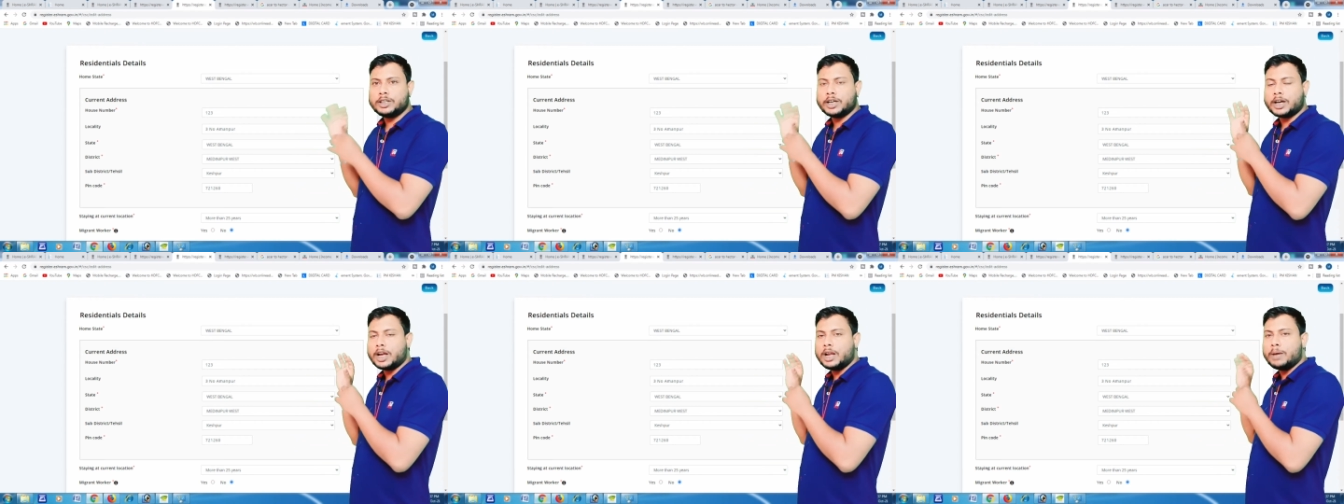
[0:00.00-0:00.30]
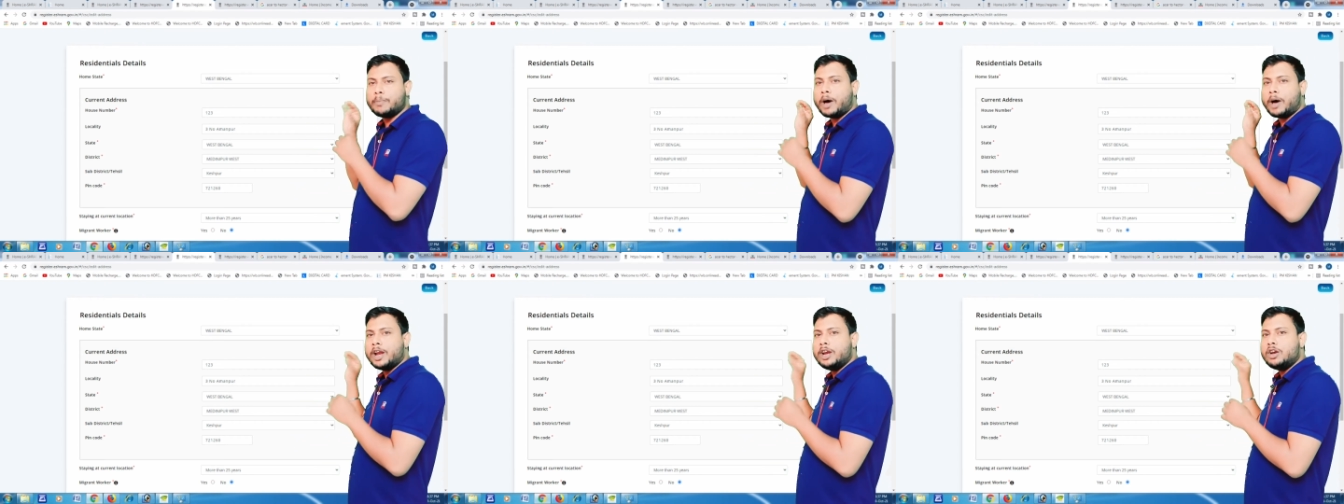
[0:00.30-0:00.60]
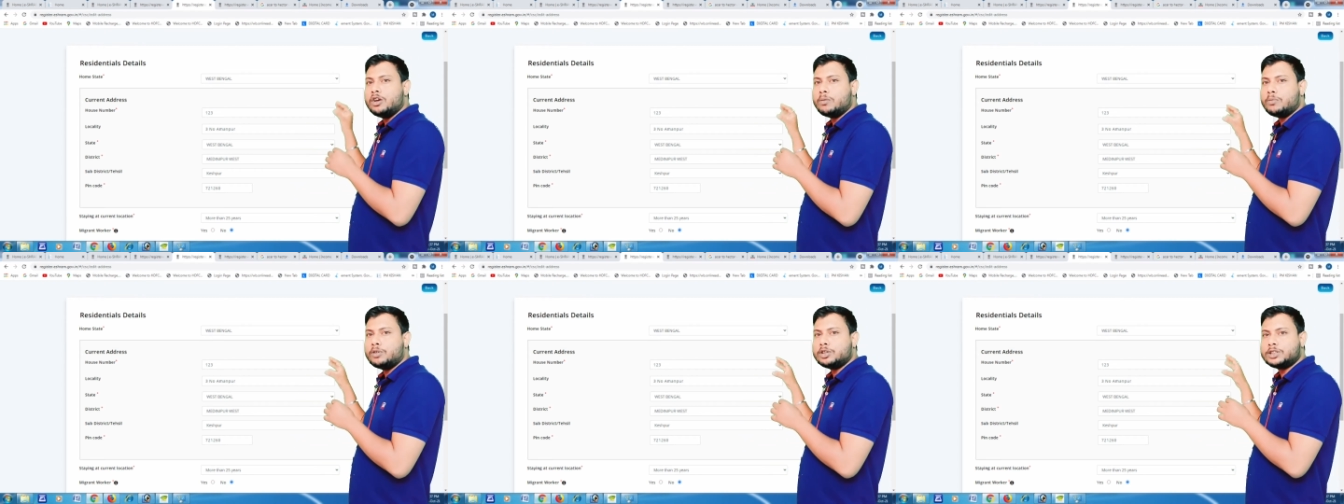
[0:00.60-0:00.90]
যেখানে
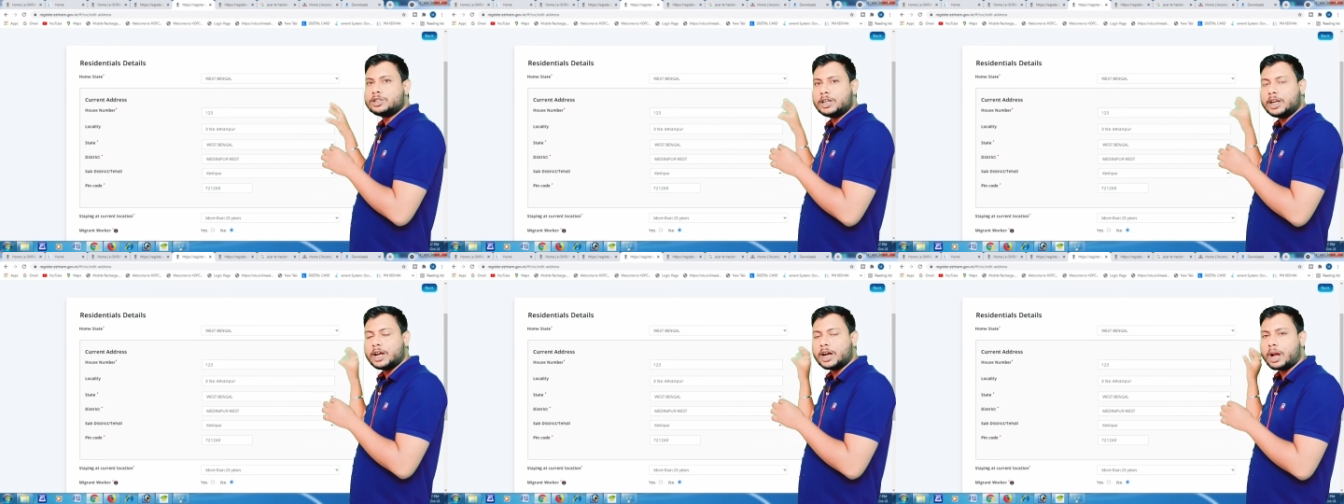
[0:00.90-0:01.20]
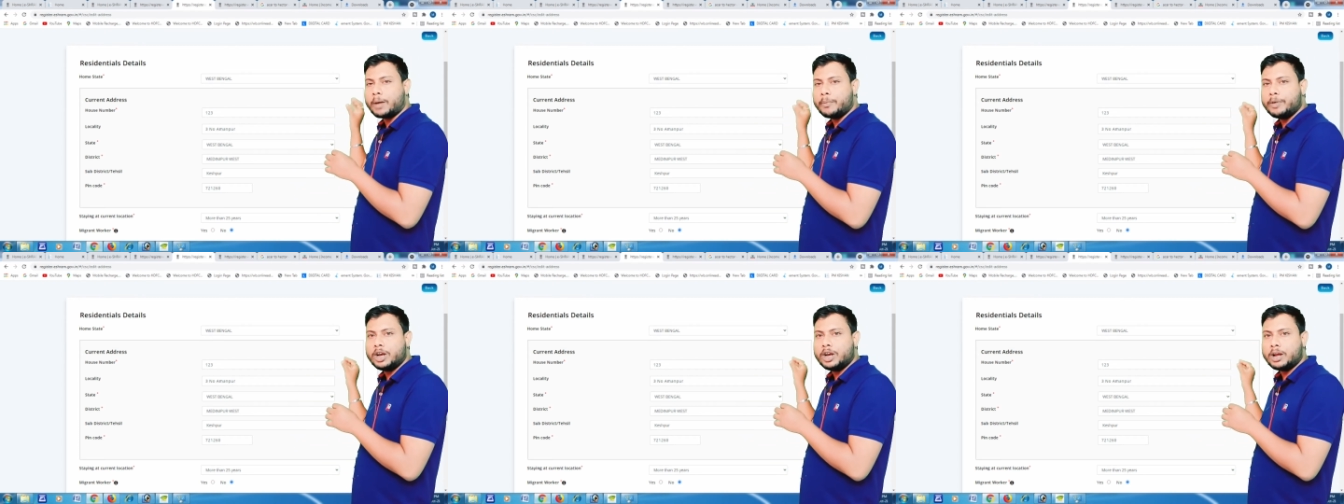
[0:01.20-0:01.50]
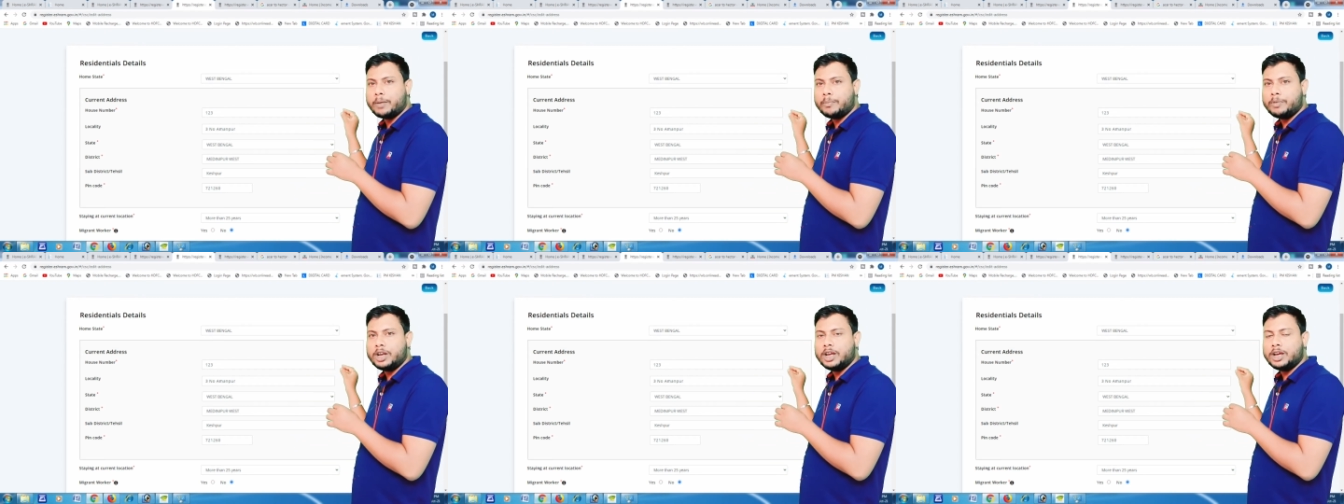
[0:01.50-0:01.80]
বাড়ির নম্বর সেটা গ্রামের
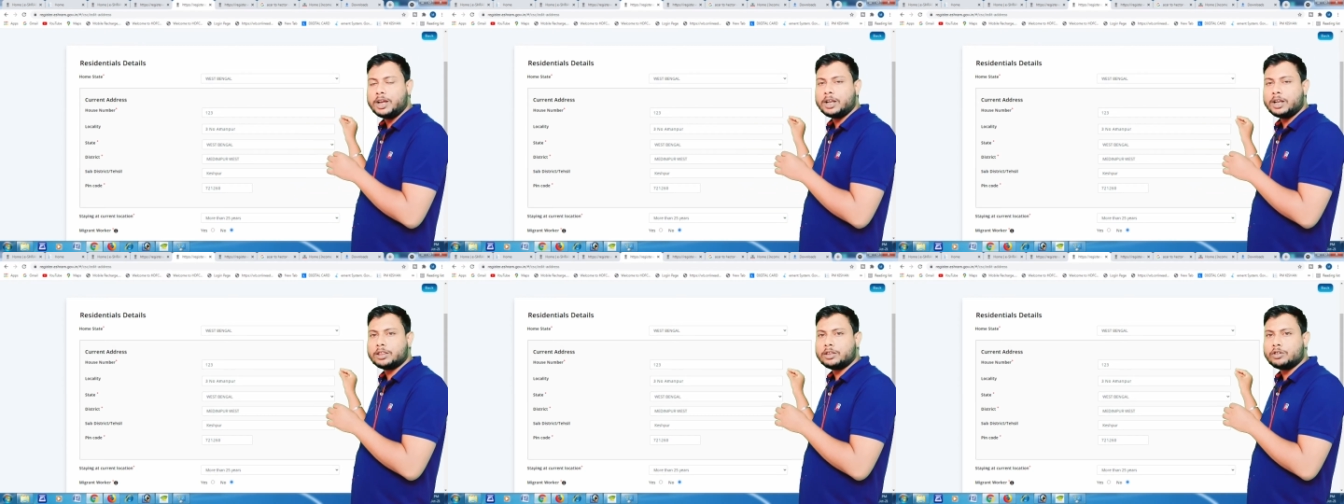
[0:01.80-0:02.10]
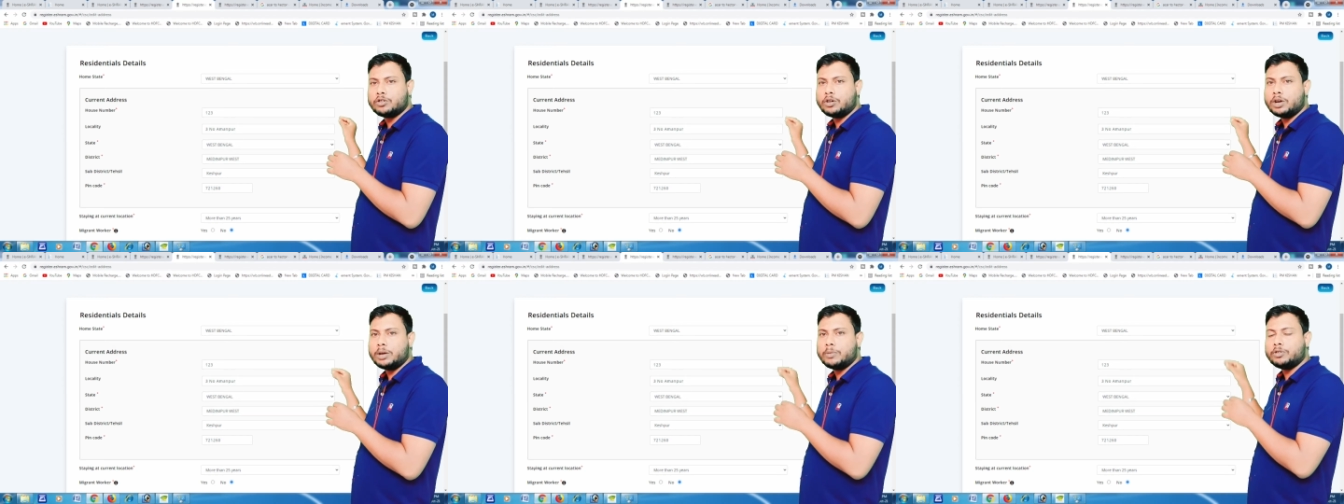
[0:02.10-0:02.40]
নাম লিখছো